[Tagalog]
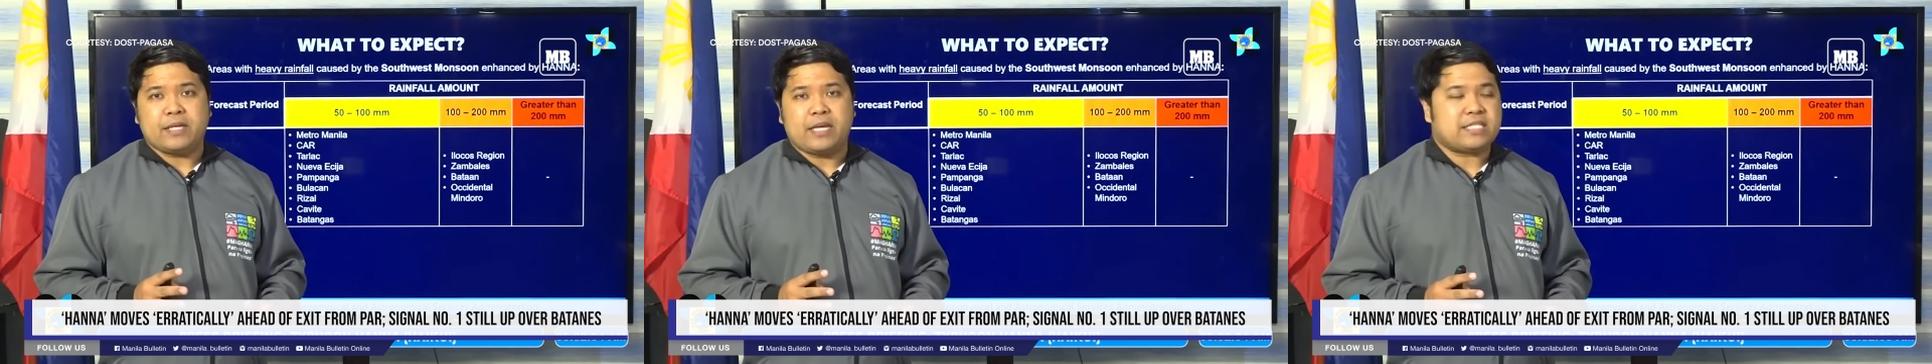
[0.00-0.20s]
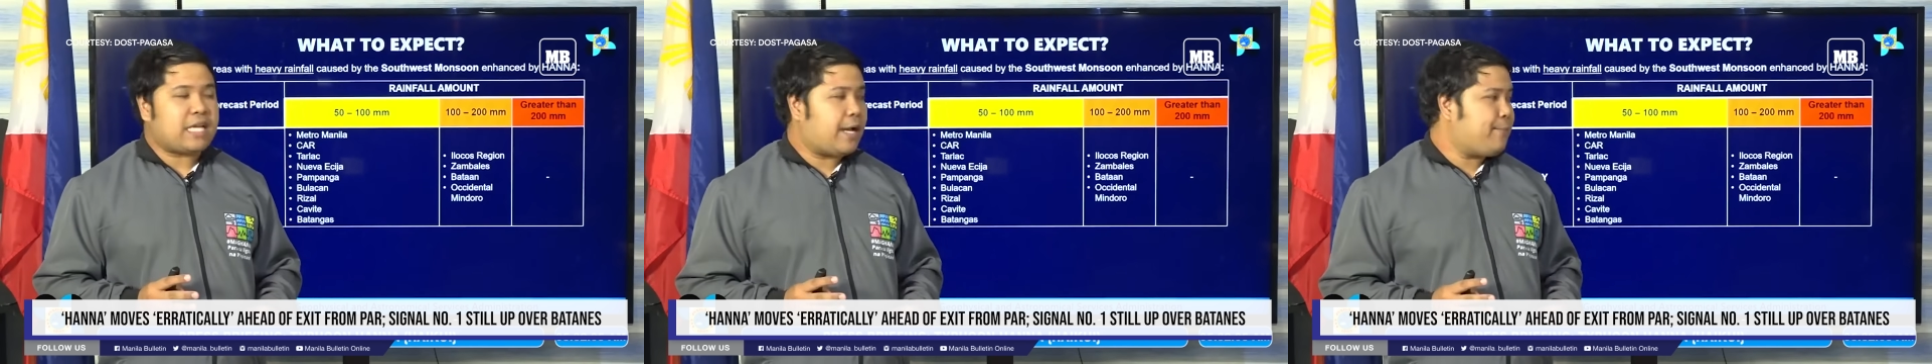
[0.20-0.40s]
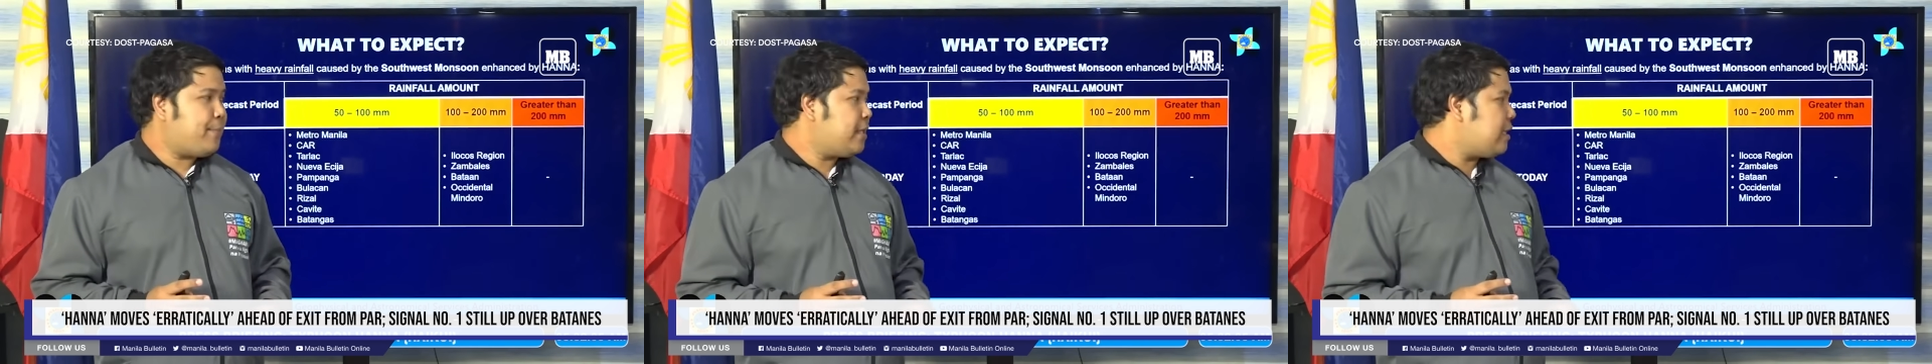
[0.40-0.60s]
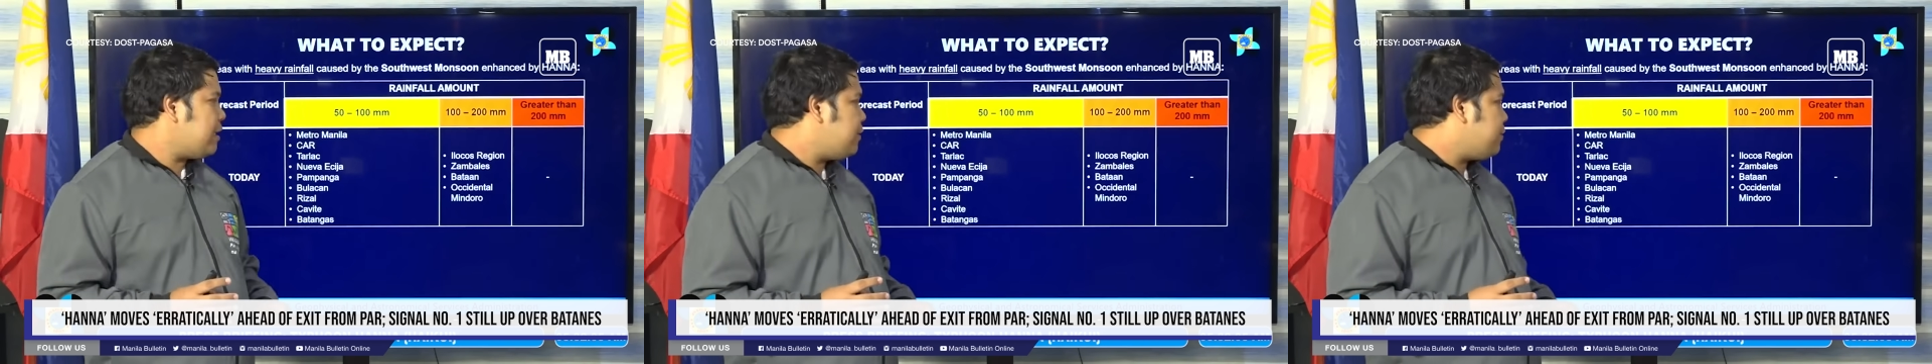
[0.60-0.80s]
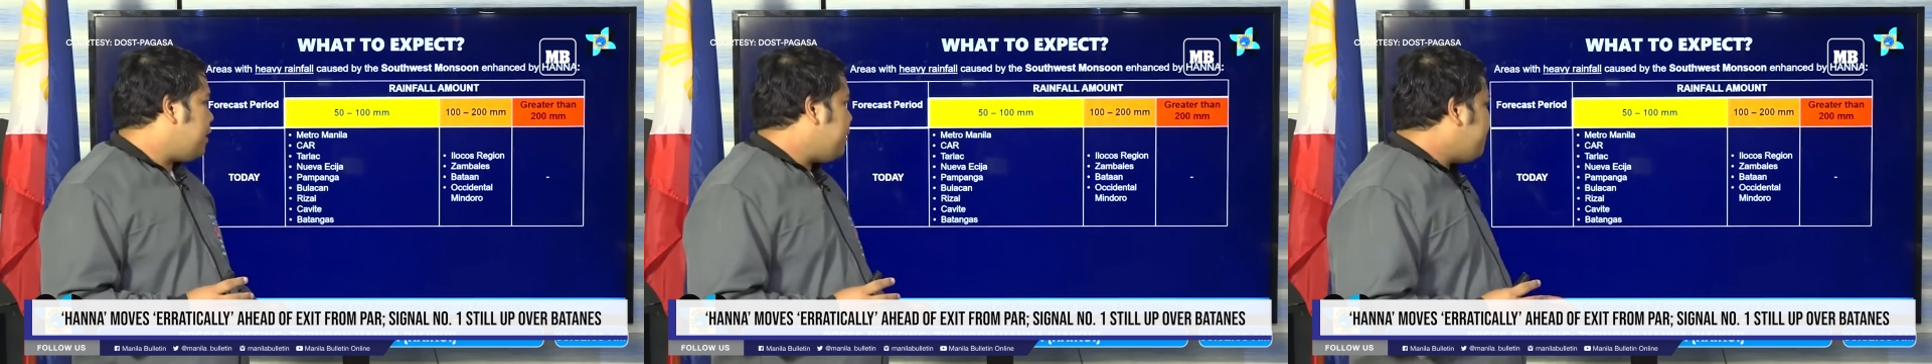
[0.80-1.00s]
kasama na
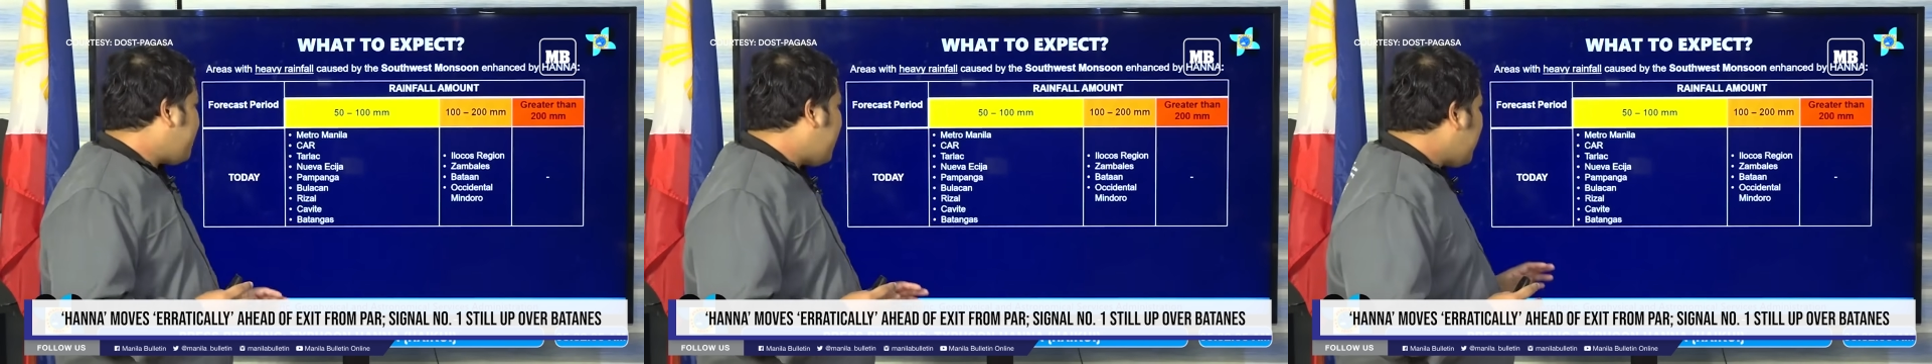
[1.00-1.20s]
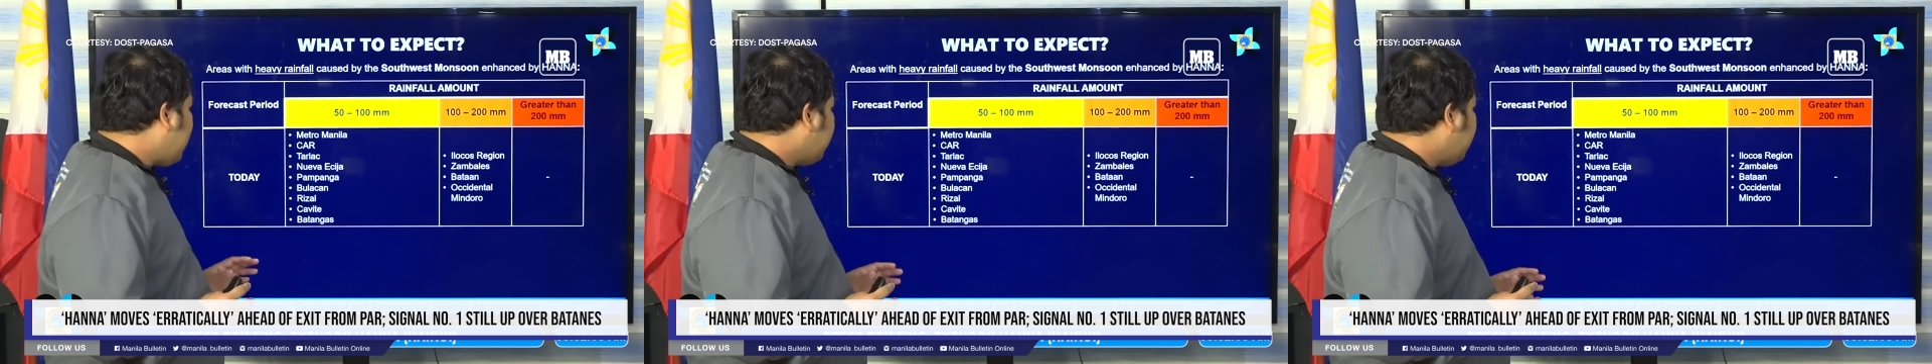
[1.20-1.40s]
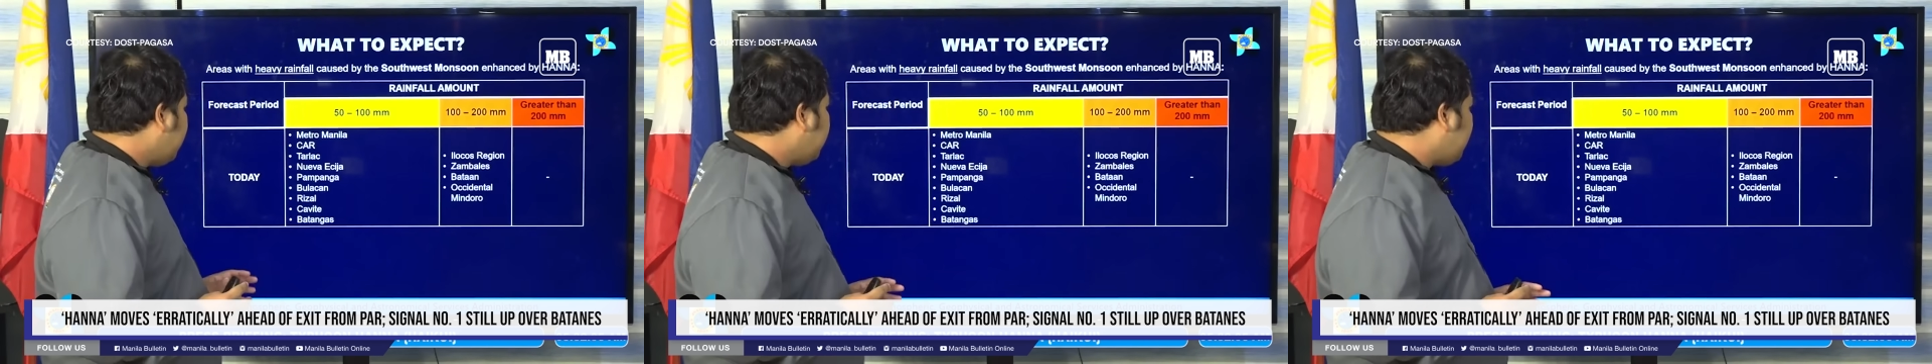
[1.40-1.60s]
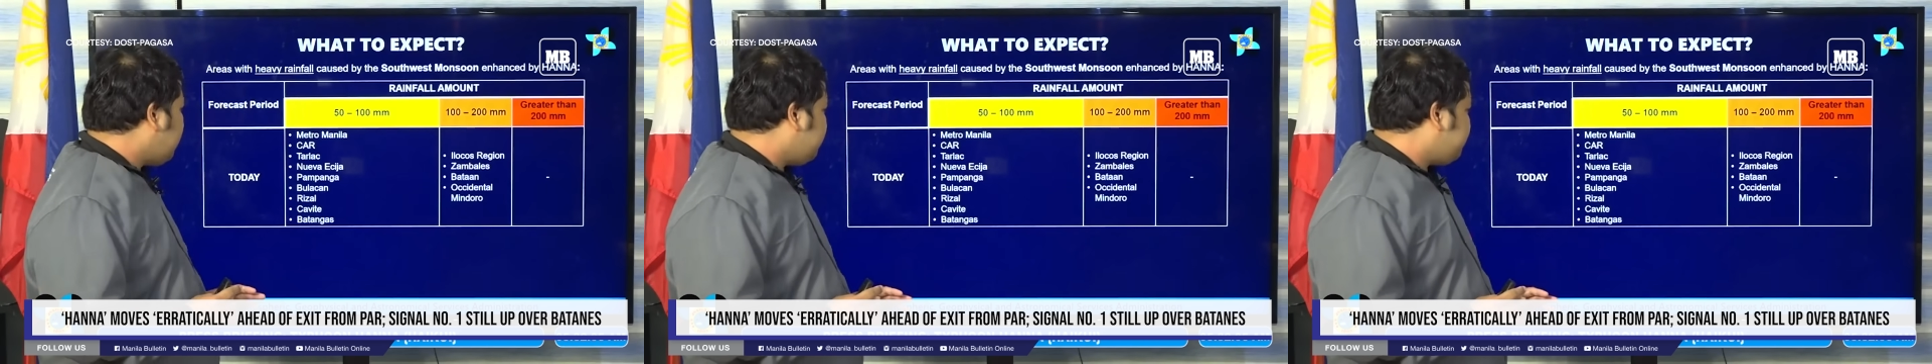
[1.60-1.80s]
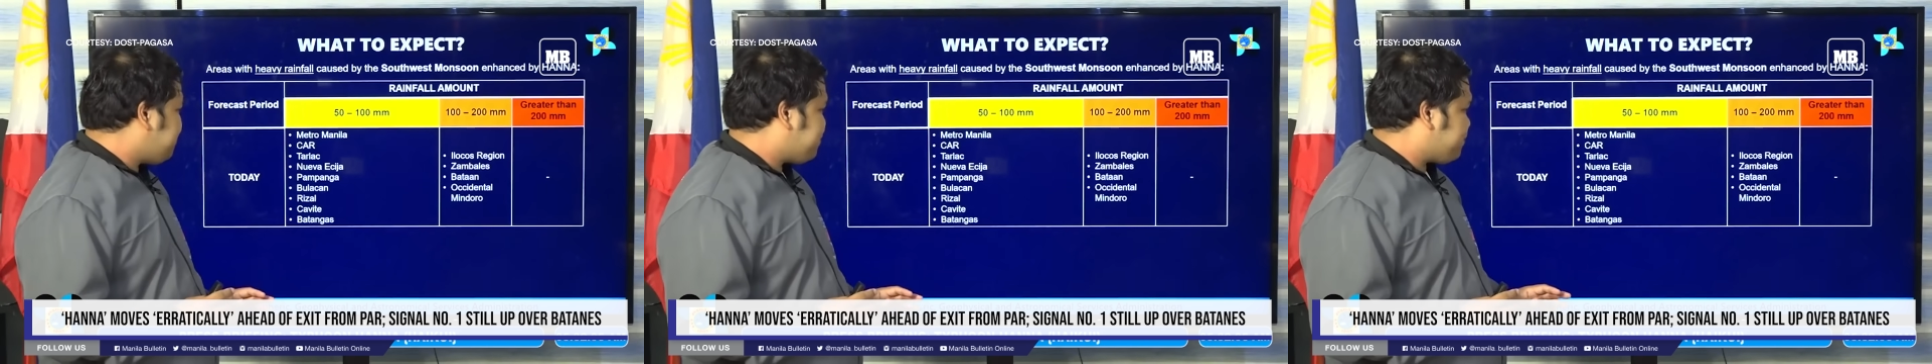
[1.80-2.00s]
rin ng ilang bahagi
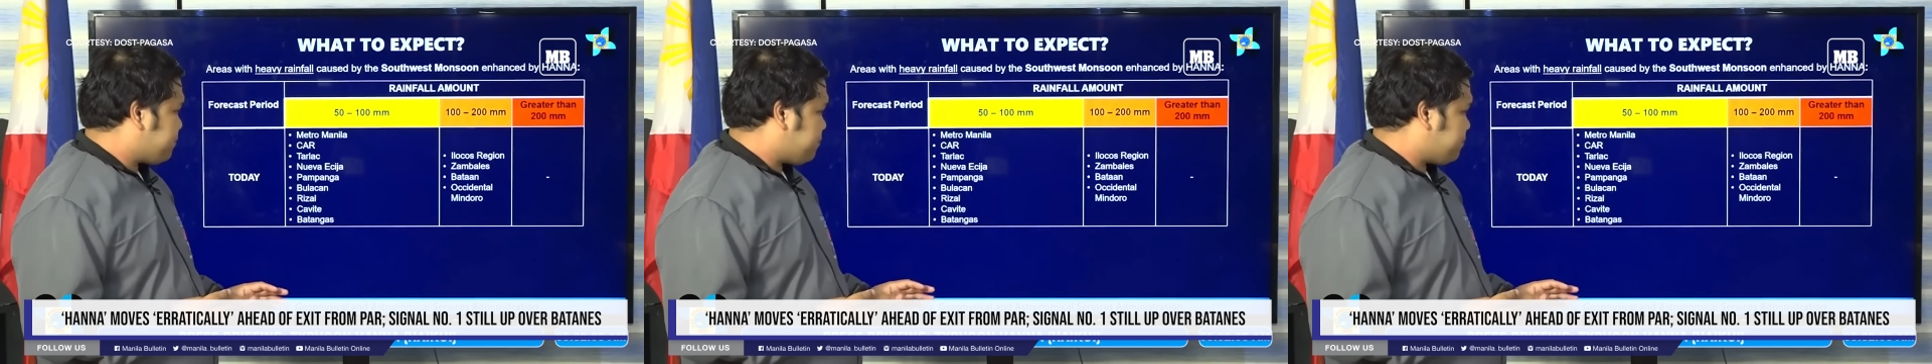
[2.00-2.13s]
ng